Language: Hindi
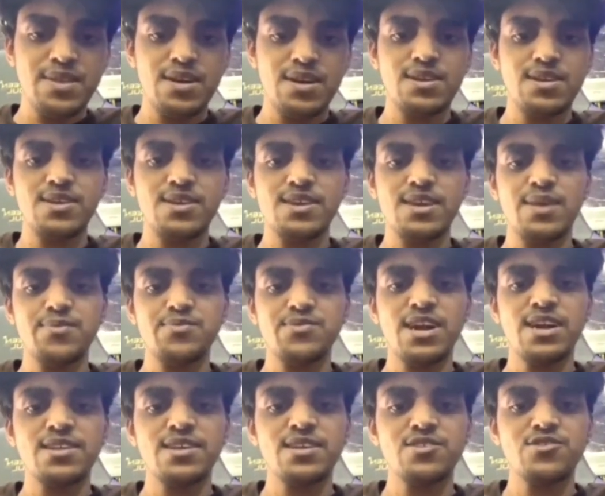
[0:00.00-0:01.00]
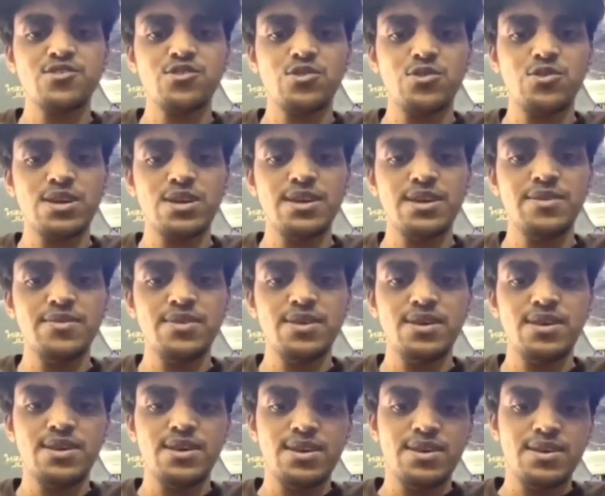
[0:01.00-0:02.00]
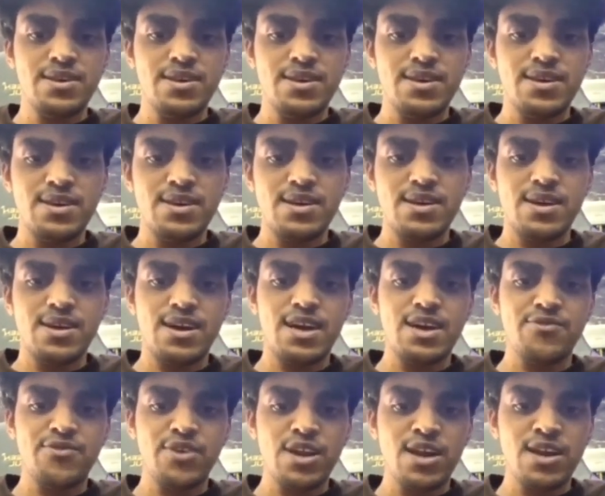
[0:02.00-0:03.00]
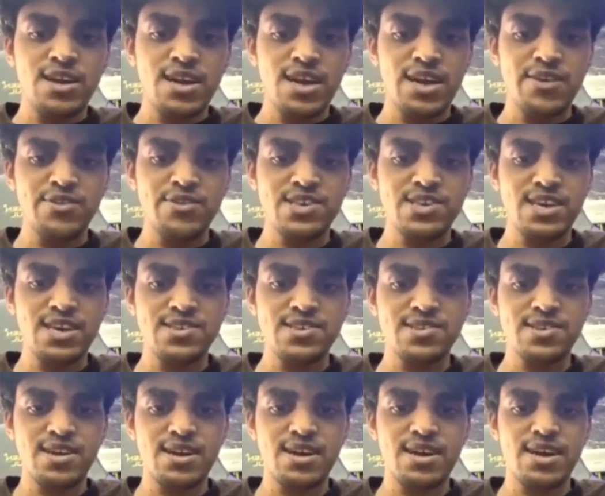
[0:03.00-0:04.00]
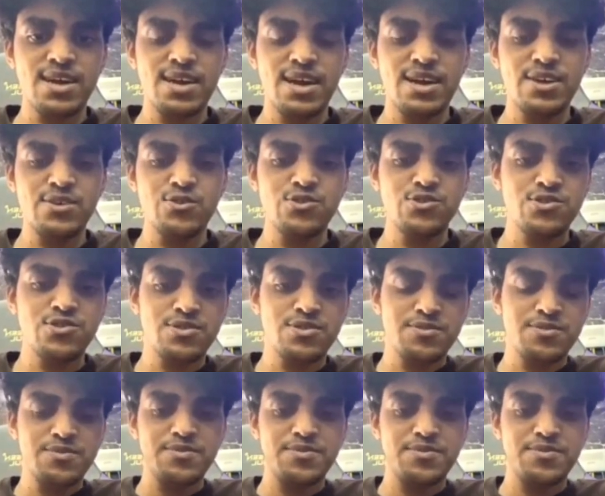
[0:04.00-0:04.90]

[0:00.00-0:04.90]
हाँ ठीक है आप चैट दिखनी शुरू हो गई हाय फरहान हाय विशेष हाय आयुष